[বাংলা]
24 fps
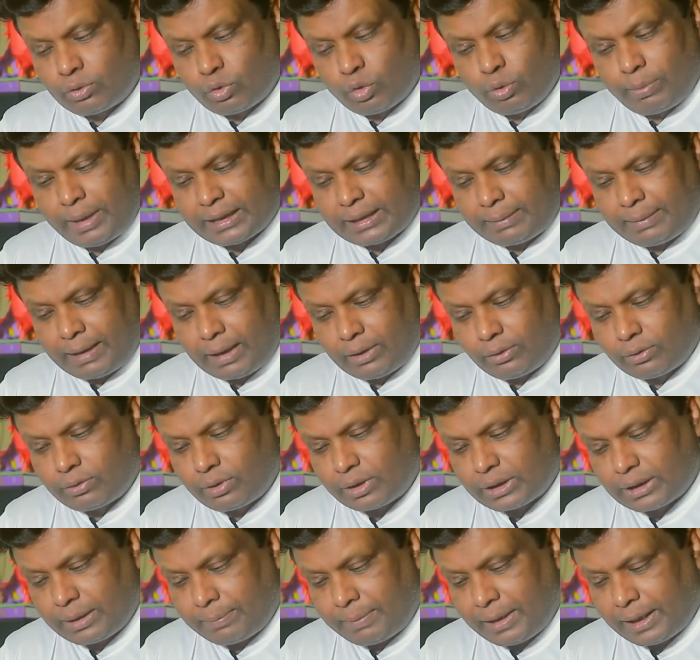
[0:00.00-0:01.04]
খুব একটা ভালো
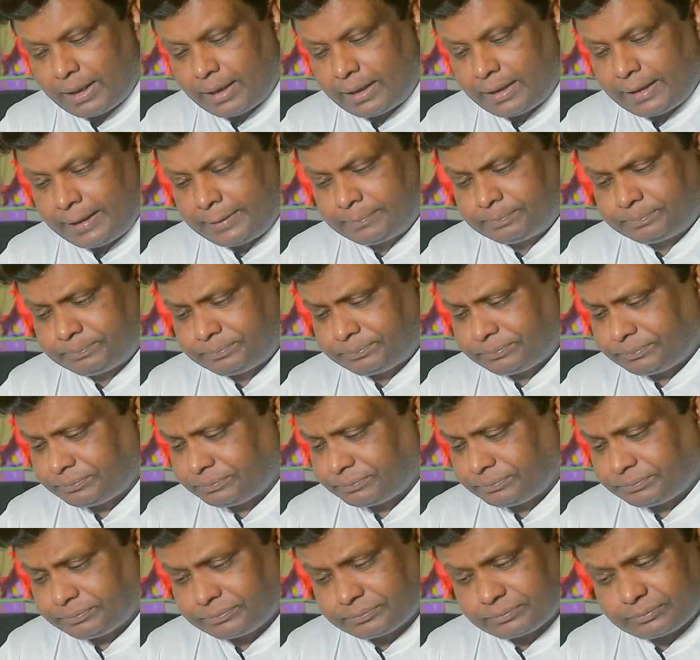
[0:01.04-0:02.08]
করতে পারেননি
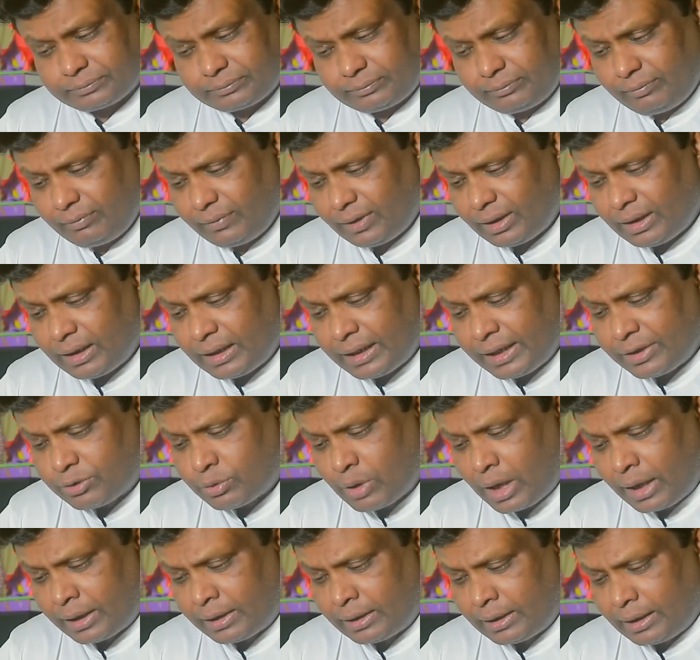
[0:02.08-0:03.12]

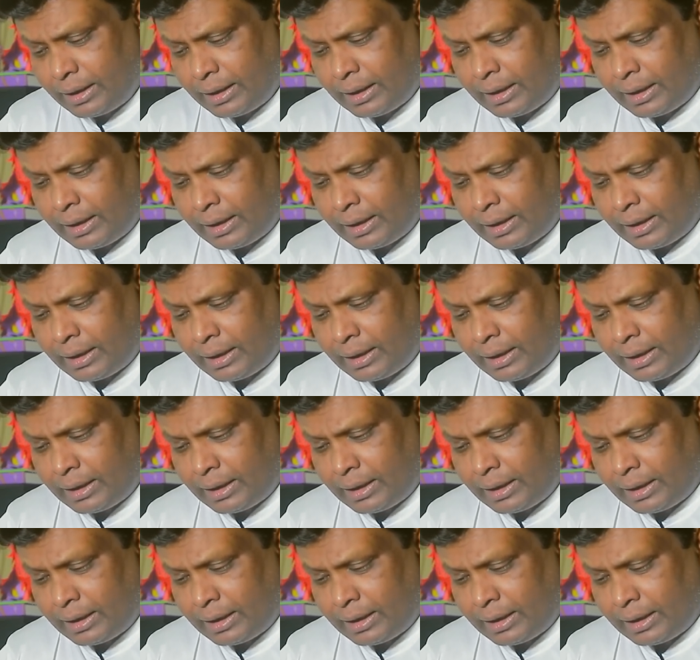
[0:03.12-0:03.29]
রিজওয়ান